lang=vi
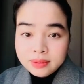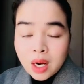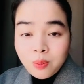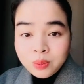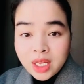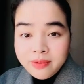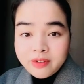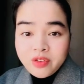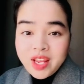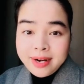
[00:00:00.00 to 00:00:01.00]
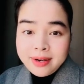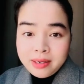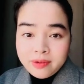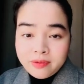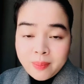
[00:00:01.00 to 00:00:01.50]
không tin vào gia
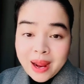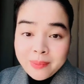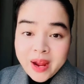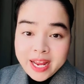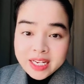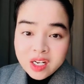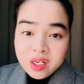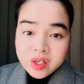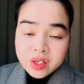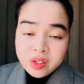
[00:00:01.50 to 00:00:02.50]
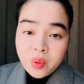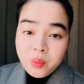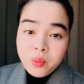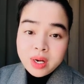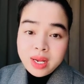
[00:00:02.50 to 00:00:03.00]
đình và bạn bè những người
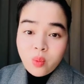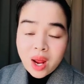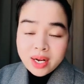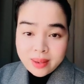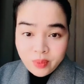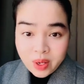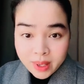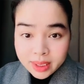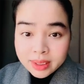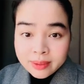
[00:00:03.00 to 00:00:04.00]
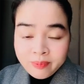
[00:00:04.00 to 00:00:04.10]
chung cái quan điểm với mình